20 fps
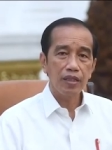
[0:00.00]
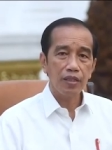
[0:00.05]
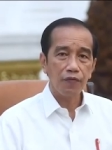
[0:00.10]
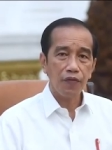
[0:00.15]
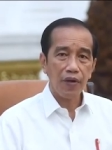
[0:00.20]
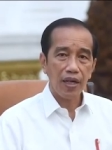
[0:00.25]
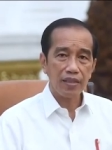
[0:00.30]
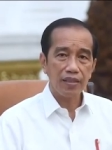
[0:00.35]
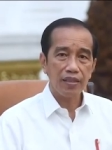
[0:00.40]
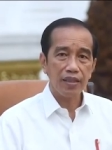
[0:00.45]

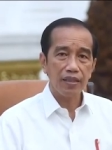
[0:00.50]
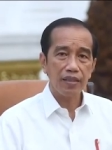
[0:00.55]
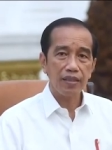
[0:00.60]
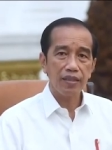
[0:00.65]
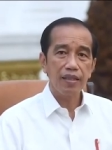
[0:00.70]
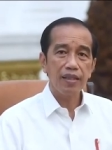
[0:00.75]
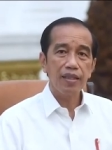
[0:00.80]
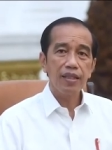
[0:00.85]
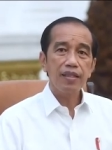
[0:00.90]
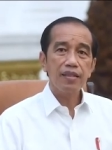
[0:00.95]

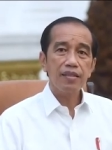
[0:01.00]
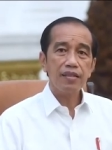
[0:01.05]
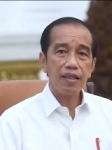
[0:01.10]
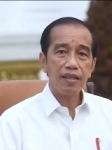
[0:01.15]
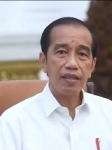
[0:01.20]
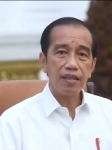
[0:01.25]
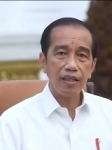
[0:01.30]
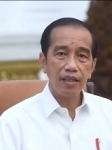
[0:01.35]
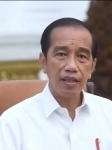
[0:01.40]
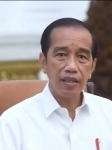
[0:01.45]
divaksin,
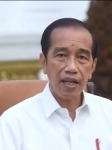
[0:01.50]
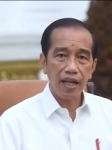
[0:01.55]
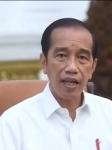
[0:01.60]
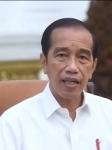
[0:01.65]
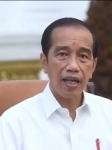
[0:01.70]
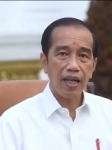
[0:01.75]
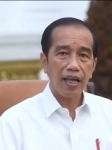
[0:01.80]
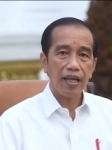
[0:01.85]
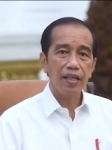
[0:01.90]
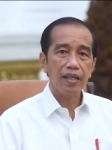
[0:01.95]

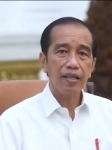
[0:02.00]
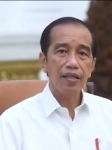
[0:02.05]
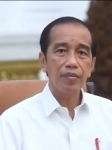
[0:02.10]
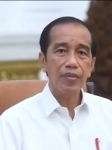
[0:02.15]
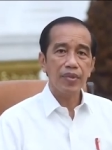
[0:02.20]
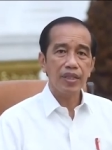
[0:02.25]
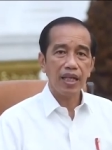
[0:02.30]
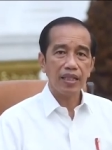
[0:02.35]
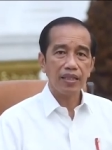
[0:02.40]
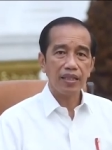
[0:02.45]
segeralah
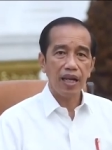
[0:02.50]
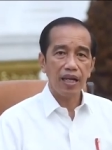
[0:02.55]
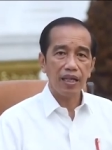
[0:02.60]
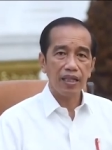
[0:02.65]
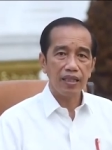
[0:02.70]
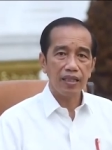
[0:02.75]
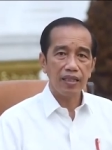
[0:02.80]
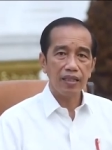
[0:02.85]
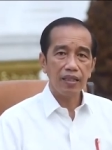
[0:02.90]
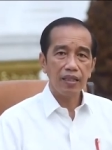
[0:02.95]

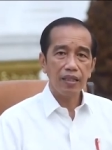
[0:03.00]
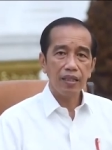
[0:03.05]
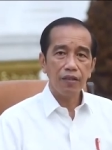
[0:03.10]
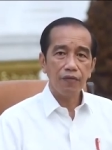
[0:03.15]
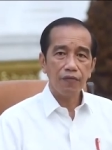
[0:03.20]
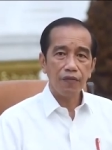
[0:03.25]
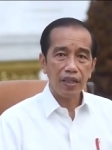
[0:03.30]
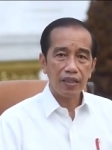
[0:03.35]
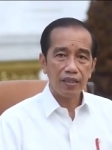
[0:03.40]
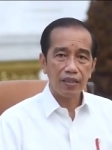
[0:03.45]
mendatangi
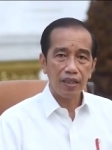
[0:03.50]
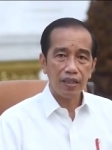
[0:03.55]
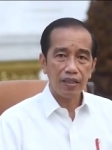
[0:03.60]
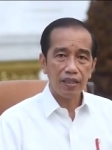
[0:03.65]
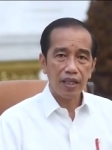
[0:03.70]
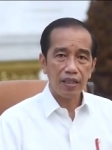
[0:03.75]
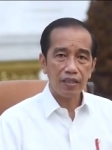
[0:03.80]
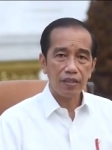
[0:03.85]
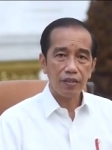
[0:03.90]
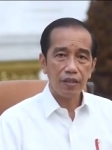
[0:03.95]

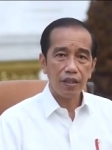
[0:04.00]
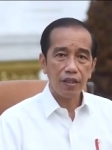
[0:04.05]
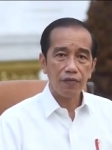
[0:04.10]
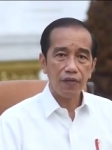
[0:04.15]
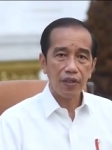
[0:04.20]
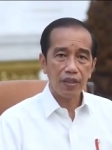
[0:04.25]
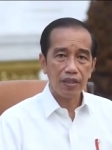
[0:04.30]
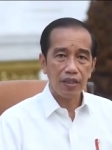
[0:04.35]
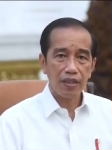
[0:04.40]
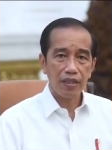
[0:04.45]

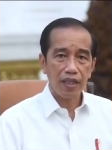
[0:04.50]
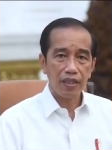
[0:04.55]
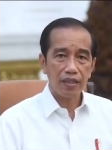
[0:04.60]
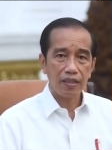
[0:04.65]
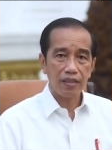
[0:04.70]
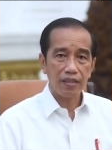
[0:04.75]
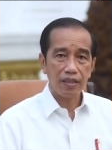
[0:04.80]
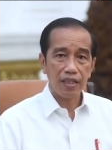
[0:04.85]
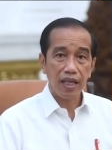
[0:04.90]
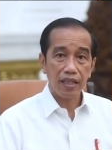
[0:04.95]

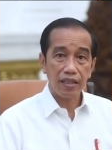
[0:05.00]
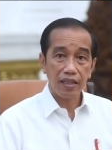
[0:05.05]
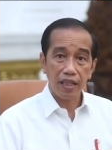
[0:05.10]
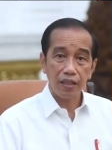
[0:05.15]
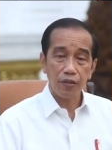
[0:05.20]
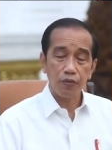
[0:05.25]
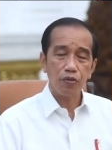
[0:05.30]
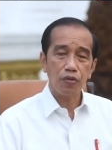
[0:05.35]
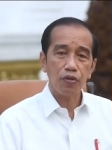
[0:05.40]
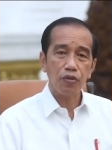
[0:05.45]
fasilitas-fasilitas
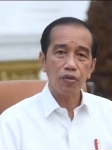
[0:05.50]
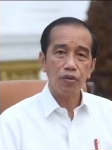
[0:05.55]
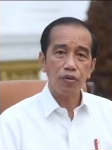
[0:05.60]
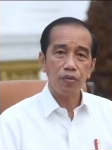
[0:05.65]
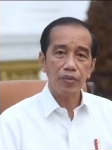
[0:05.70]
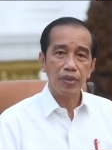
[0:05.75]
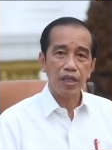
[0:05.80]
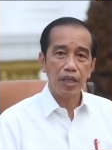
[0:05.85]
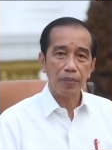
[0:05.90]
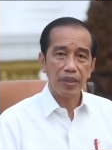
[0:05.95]
kesehatan
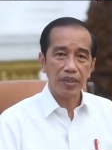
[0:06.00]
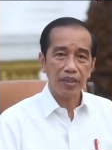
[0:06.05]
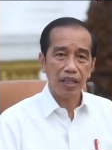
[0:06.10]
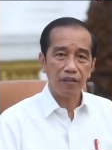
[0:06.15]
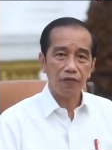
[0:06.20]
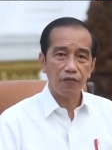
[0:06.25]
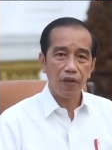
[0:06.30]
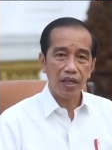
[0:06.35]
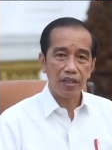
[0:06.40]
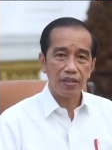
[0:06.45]
untuk
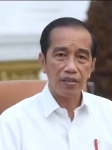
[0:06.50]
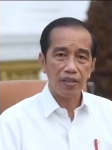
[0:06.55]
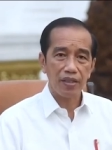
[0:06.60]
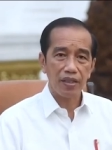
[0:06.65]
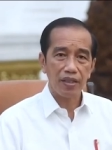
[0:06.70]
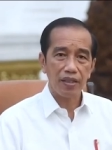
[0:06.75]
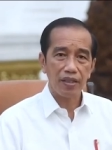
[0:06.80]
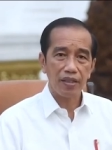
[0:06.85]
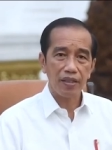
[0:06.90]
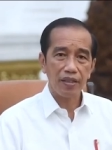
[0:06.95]
mendapatkan
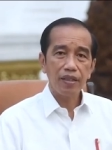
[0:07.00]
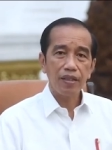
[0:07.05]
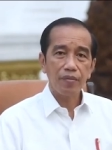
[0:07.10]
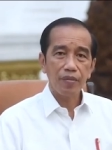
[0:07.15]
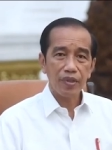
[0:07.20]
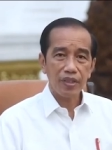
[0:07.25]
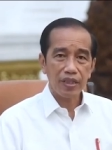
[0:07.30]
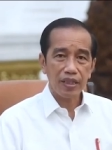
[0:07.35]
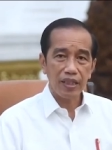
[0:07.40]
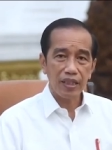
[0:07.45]
vaksin.
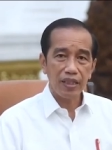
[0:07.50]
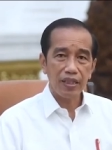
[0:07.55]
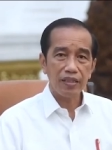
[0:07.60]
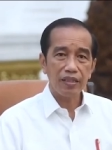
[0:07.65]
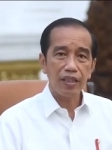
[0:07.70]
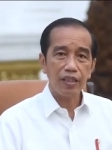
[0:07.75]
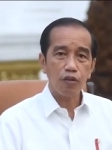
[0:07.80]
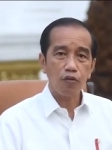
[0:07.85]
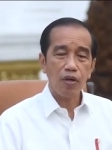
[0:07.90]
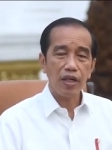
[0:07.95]
Meski
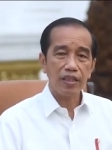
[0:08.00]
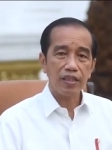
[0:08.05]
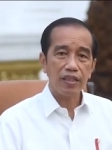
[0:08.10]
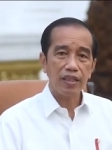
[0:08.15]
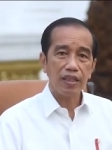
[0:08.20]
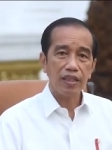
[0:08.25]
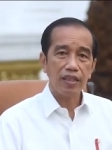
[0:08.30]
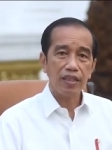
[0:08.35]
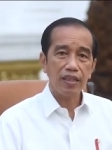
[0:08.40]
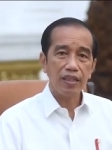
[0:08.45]

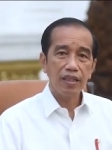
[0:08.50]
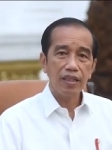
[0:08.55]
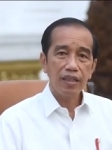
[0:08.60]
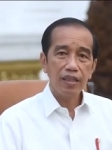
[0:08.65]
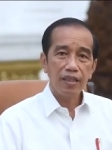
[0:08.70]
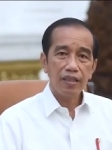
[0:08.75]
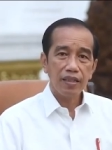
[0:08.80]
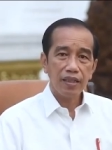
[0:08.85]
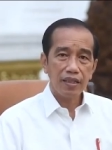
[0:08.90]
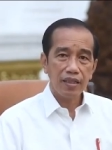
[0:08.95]
situasi
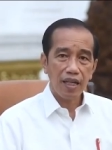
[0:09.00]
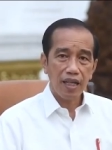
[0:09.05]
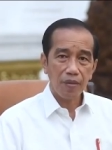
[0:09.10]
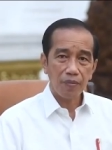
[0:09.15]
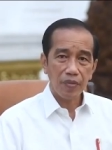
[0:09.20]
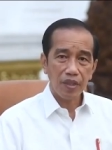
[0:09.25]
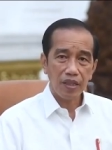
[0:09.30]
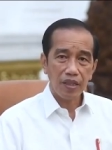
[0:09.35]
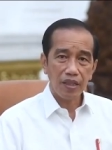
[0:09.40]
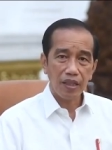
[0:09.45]
di
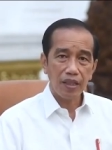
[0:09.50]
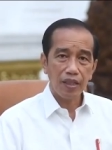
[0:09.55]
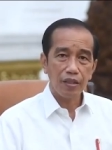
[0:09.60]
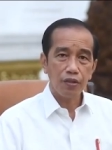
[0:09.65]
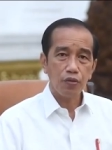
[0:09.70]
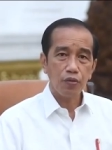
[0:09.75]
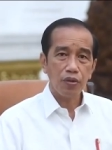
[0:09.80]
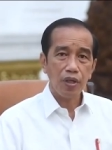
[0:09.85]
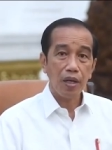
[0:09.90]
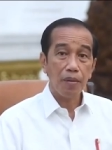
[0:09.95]
dalam
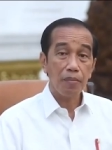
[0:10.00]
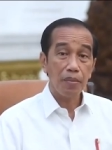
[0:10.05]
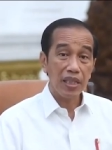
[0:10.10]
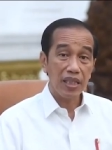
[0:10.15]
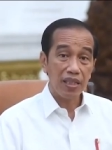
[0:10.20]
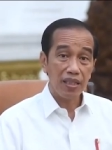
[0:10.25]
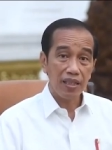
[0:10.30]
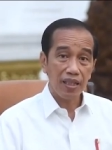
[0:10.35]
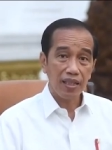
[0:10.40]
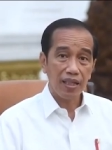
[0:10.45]
negeri sudah
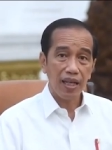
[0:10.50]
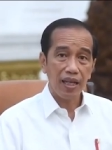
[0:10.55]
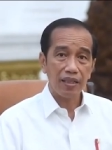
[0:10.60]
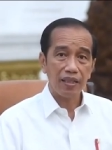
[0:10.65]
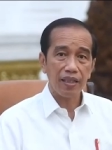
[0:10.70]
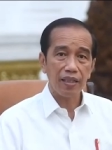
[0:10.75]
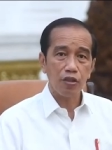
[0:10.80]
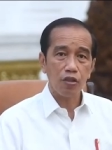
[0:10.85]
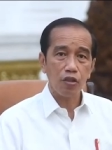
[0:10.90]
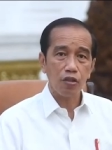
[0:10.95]

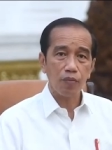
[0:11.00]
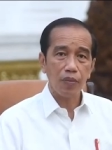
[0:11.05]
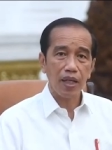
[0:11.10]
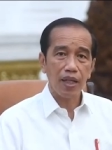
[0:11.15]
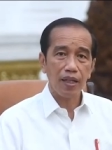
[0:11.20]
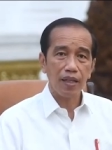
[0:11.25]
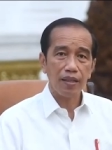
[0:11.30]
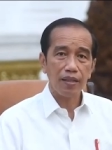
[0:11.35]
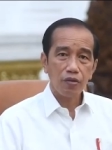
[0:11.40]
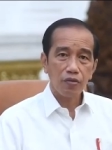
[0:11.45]
mendekati
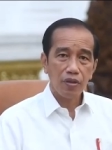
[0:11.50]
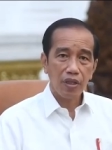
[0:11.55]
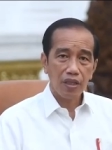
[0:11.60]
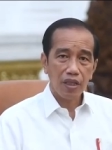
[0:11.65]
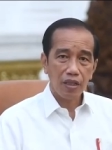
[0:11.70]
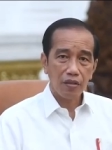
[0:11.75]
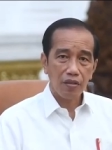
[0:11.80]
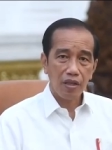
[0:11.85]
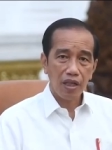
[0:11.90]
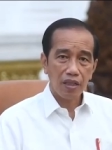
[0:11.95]
normal.
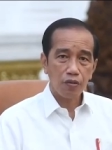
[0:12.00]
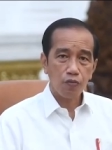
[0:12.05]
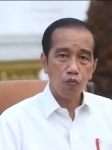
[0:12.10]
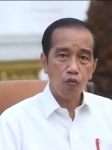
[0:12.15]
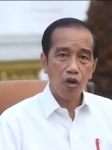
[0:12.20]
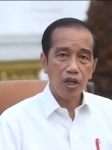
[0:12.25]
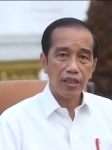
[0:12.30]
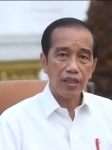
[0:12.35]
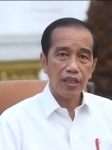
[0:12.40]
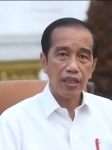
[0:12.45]
Saudara-saudara
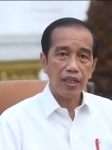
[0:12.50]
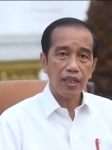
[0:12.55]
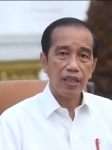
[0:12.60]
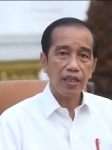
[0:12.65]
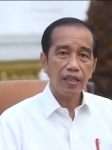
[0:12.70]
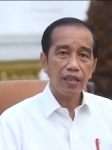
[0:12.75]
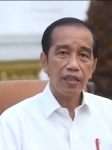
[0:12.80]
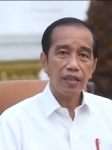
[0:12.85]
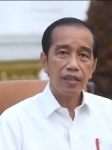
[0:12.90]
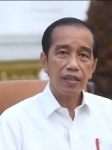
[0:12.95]

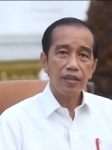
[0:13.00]
semuanya,